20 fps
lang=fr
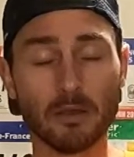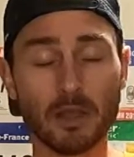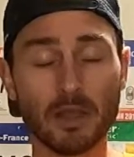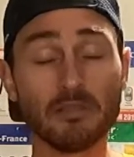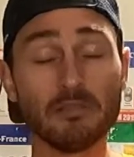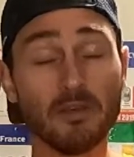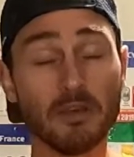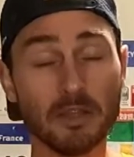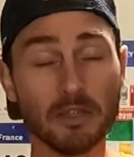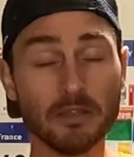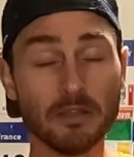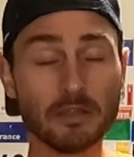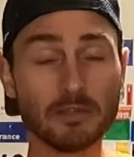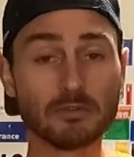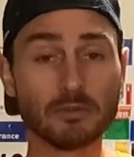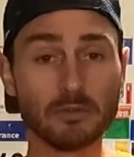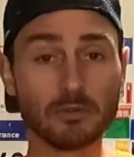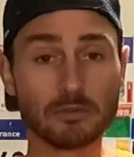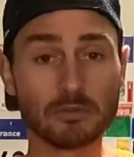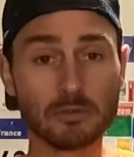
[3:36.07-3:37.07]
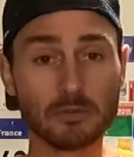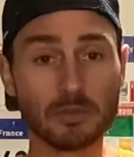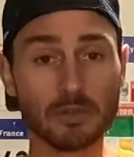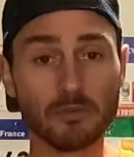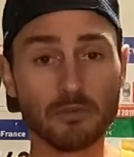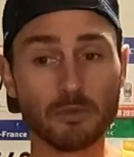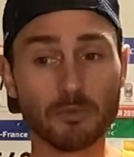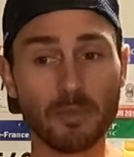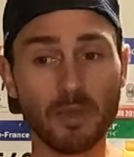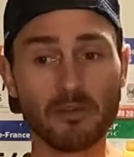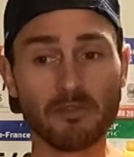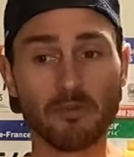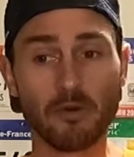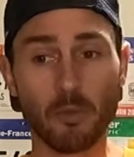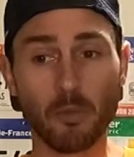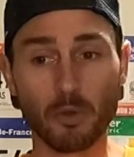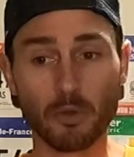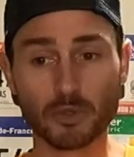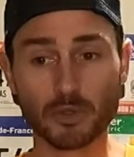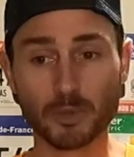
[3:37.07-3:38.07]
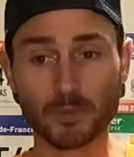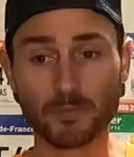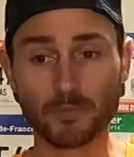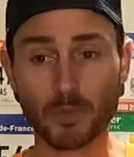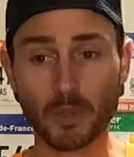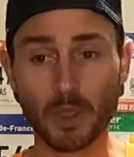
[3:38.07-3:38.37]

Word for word: et de valider ce, niveau de performance.